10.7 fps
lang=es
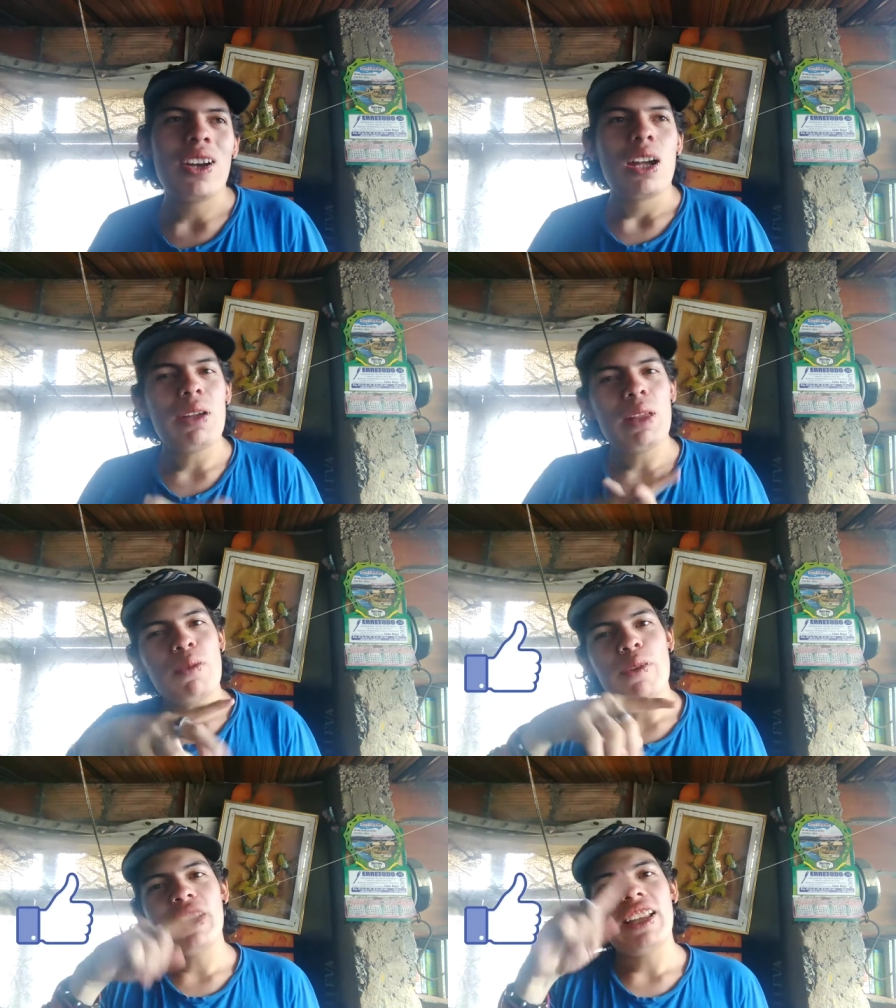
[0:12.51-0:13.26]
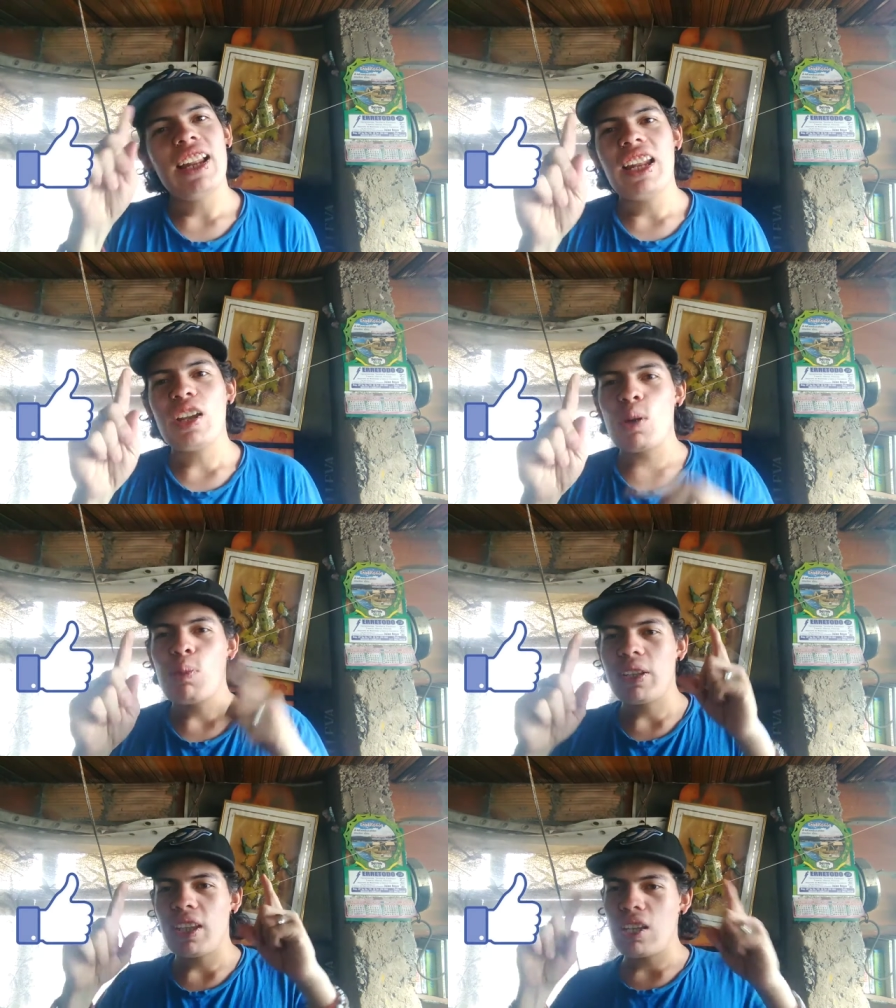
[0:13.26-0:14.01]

no por favor darle like, compartir y